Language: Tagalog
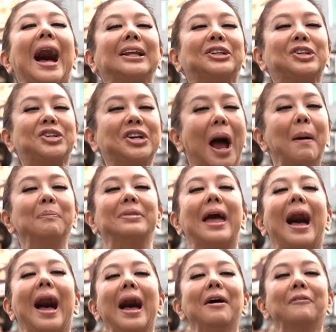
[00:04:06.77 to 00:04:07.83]
at siyam
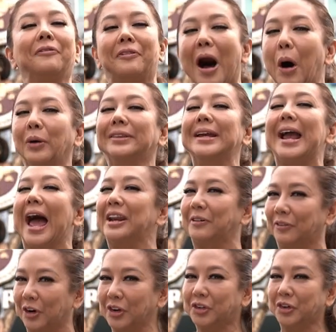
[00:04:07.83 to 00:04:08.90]
na founding
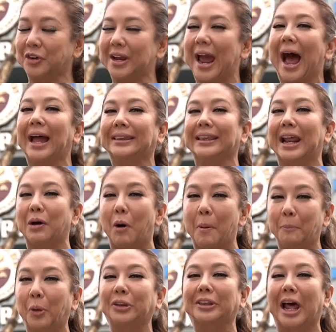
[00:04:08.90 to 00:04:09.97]
anniversary at
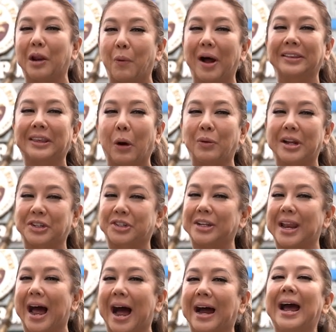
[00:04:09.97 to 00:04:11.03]
22 taon na
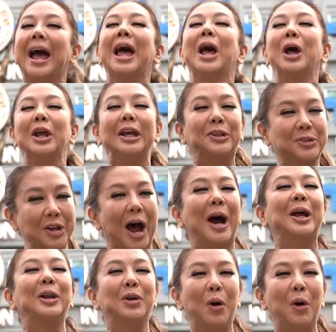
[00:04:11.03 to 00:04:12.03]
silang isang